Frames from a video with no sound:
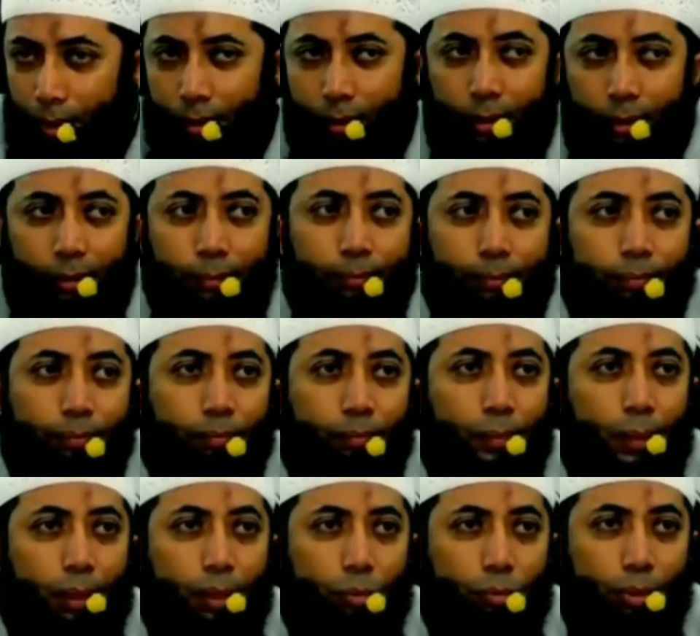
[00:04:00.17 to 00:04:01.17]
saja
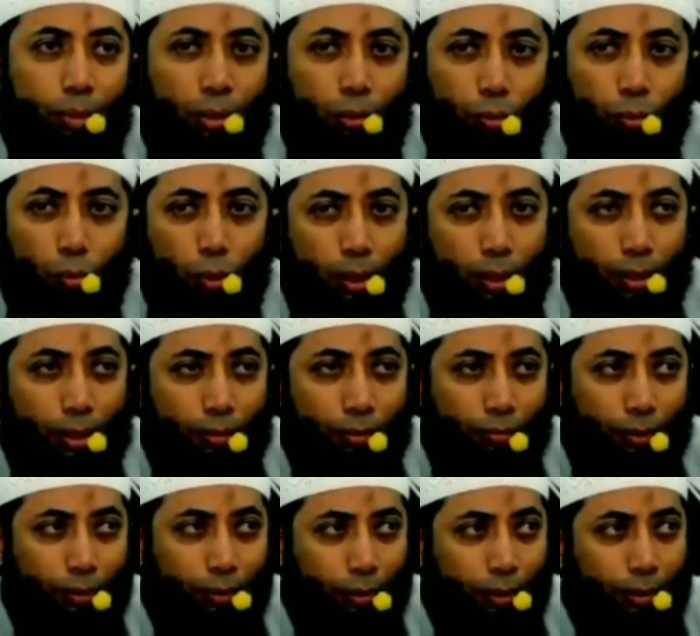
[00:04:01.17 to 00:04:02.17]
sudah keluar dari
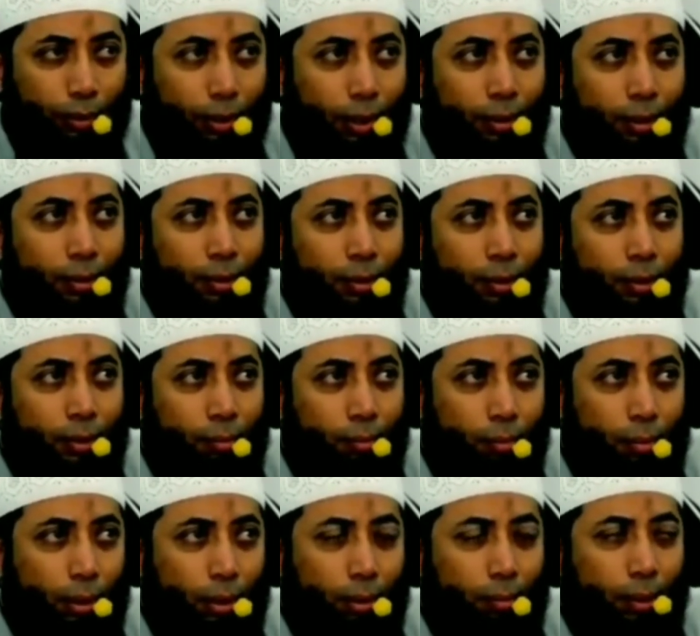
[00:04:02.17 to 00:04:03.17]
fitrahnya,
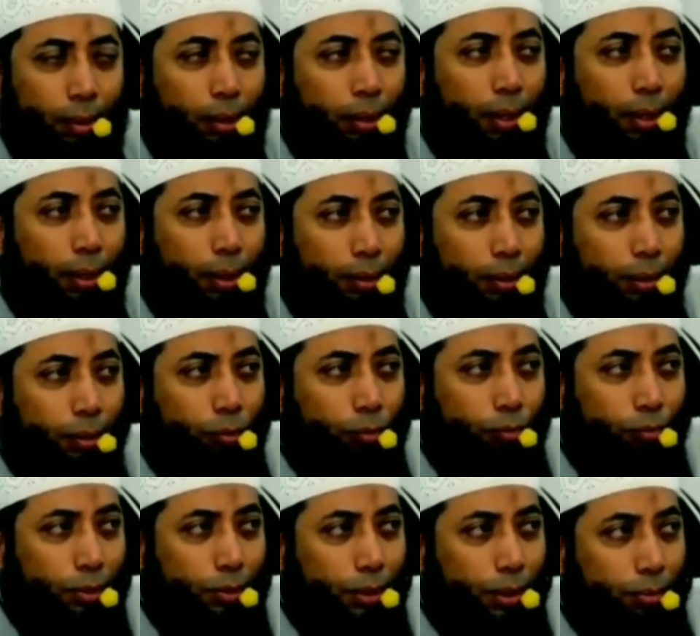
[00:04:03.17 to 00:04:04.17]
maka mereka akan
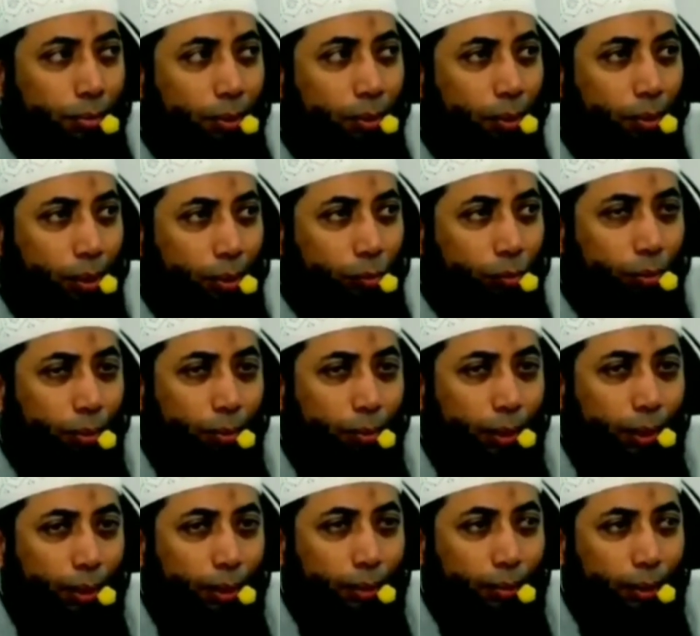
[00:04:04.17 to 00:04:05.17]
ikut bersama orang tua
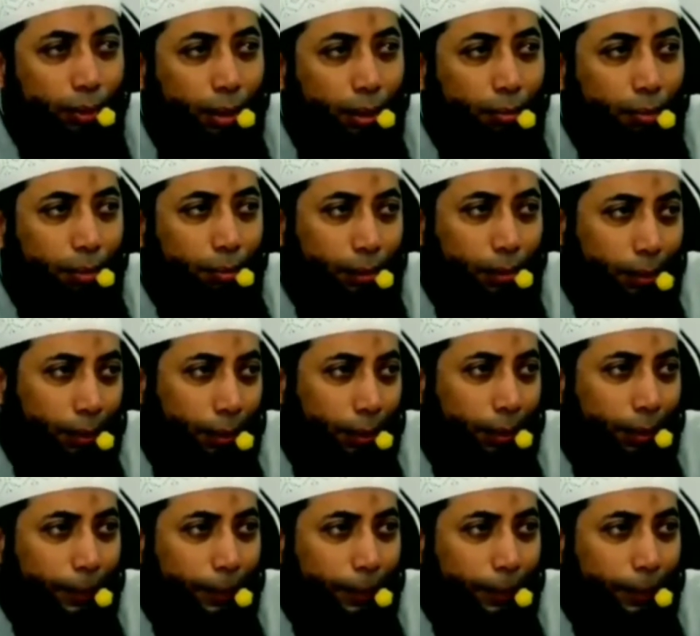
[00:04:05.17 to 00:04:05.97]
mereka ke dalam api.